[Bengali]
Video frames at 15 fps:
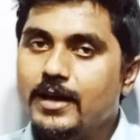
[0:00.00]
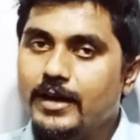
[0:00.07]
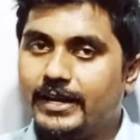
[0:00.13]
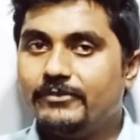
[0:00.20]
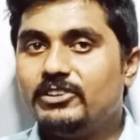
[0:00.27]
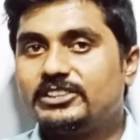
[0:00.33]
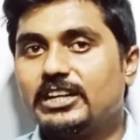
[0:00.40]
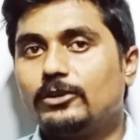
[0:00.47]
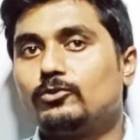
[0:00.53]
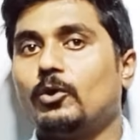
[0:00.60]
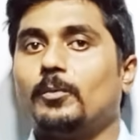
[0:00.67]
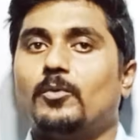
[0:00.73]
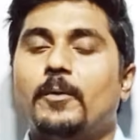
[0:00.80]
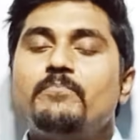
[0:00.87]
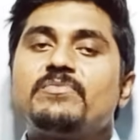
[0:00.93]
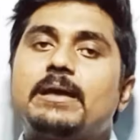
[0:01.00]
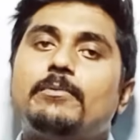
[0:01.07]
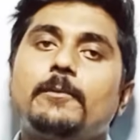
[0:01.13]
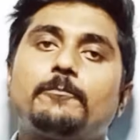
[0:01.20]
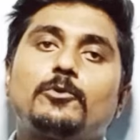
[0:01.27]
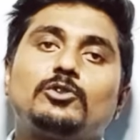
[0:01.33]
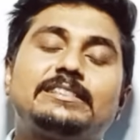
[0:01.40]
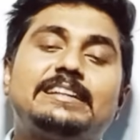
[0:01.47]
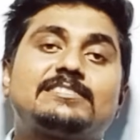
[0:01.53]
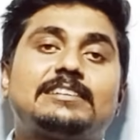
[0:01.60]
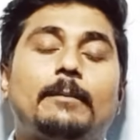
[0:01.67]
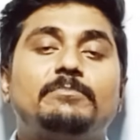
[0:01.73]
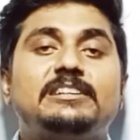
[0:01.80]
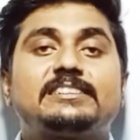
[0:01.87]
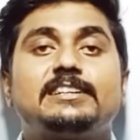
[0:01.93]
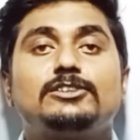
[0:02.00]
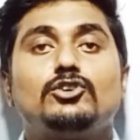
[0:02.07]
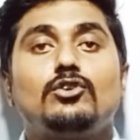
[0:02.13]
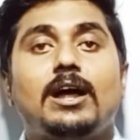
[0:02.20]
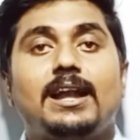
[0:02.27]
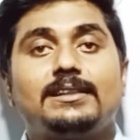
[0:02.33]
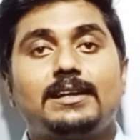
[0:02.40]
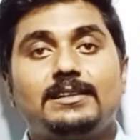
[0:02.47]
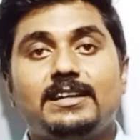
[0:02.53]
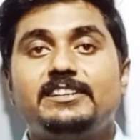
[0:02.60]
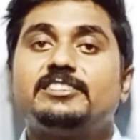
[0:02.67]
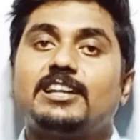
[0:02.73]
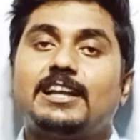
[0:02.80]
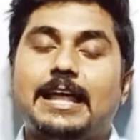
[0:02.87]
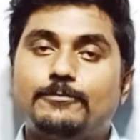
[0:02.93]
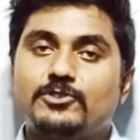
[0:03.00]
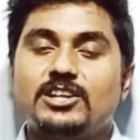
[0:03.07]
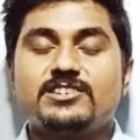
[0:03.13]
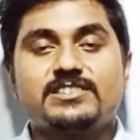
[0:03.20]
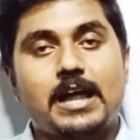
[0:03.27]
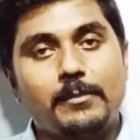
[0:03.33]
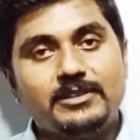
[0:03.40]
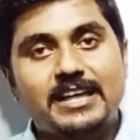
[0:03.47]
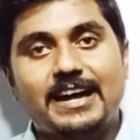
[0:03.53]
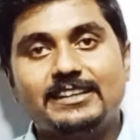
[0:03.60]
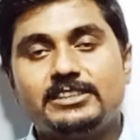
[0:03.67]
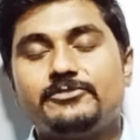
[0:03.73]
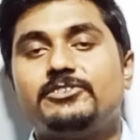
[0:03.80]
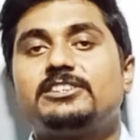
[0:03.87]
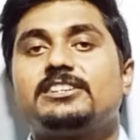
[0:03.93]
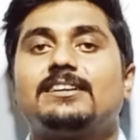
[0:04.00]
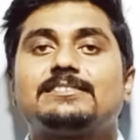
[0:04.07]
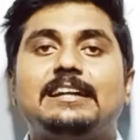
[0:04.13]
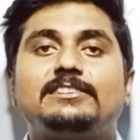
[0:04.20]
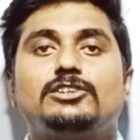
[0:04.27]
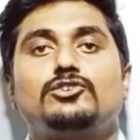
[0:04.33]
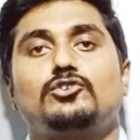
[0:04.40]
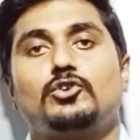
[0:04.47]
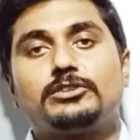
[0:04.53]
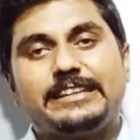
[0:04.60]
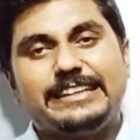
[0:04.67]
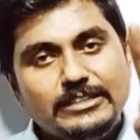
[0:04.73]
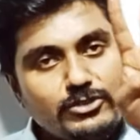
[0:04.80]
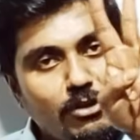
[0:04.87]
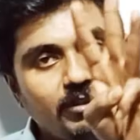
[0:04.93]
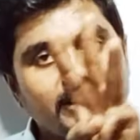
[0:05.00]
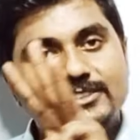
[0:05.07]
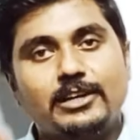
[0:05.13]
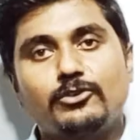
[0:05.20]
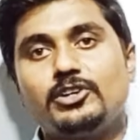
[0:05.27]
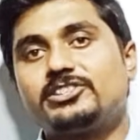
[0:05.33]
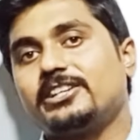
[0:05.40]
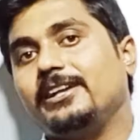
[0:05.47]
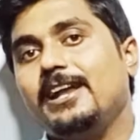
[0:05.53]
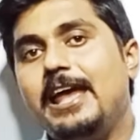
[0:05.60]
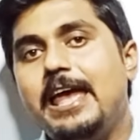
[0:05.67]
রিভিশন করব এবং প্রত্যেক সাবজেক্টের জন্য আলাদা আলাদা টিচার লাইফ সায়েন্সটা আমি দেখাচ্ছি ফিজিক্যাল সায়েন্সের জন্য তিনজন টিচার রয়েছেন